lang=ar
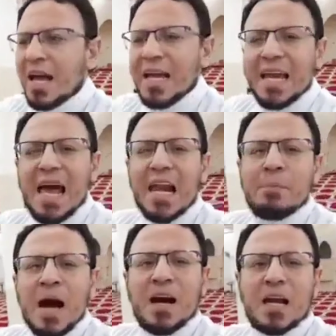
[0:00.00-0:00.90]
إلى
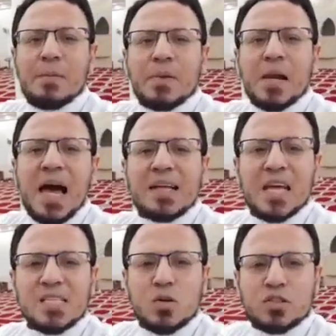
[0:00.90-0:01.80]
المغرب لا
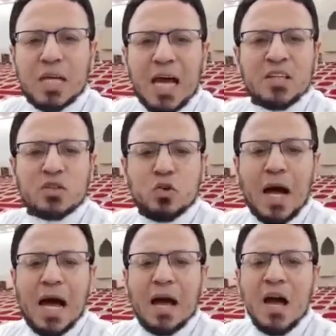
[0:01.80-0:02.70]
تسكت عن
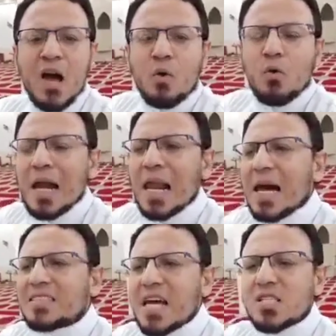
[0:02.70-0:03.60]
الدعاء
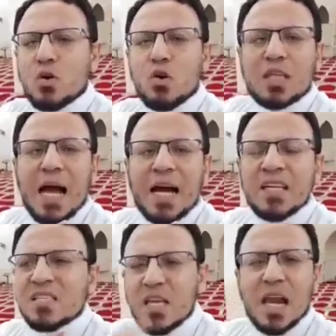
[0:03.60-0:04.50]
ولا تسكت عن
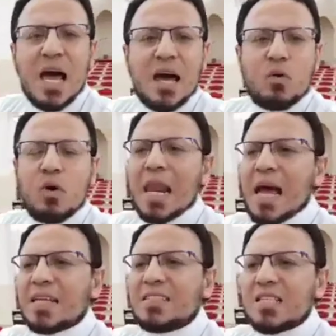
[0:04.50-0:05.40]
الصلاة
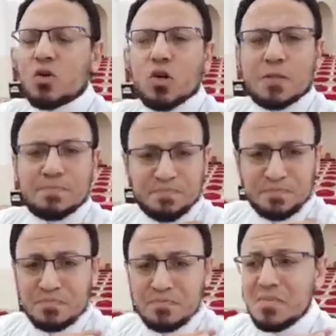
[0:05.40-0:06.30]
ولا تسكت
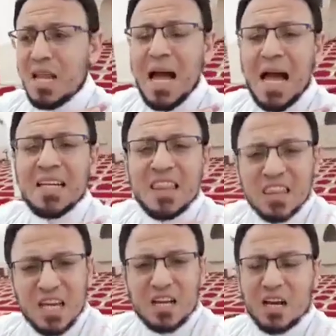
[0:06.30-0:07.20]
عن
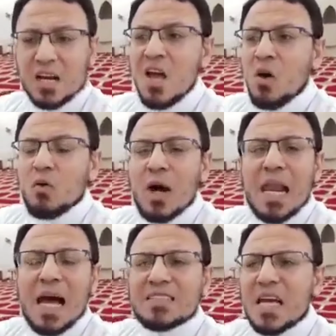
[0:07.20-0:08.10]
الذكر
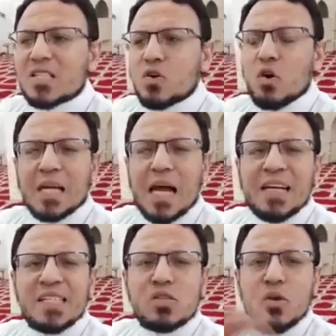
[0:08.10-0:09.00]
ولا تسكت
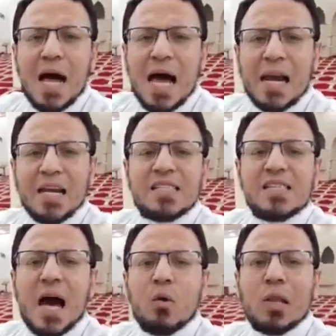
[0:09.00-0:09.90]
عن السؤال
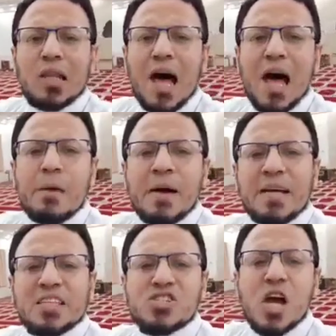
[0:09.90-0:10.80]
اسألوا الله ما
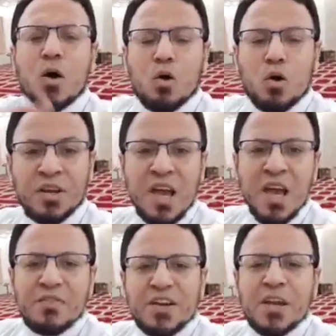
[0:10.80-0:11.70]
تشاءون
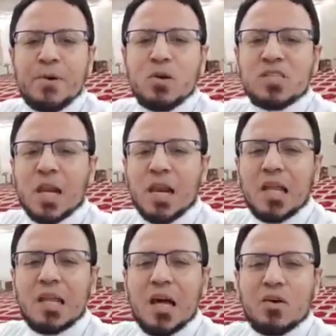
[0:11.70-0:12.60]
فالنبي صلى
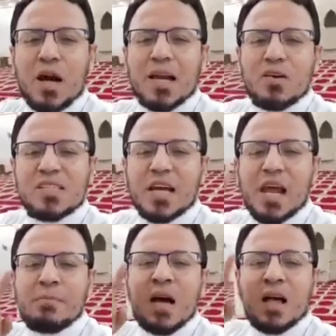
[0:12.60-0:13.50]
الله عليه
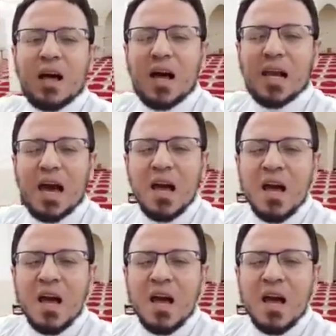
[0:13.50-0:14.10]
وسلم قال